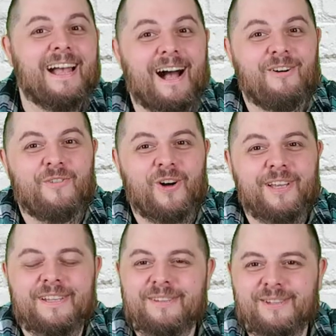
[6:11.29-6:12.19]
Auf
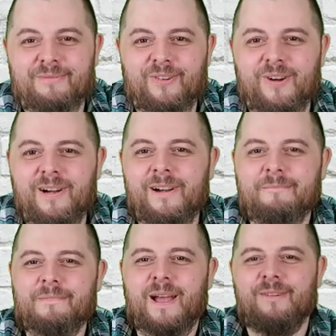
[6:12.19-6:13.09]
euch, zum Wohl,
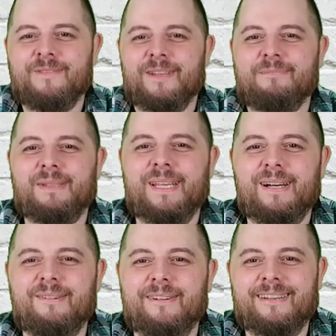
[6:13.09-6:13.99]
auf das
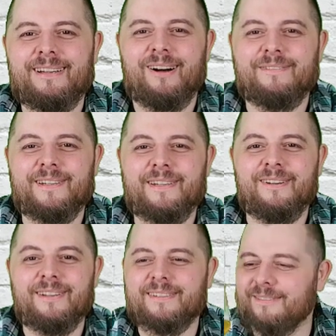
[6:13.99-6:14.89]
Bier und auf den
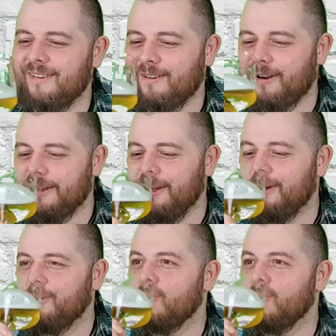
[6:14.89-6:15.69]
Genuss. Wollen wir mal hier.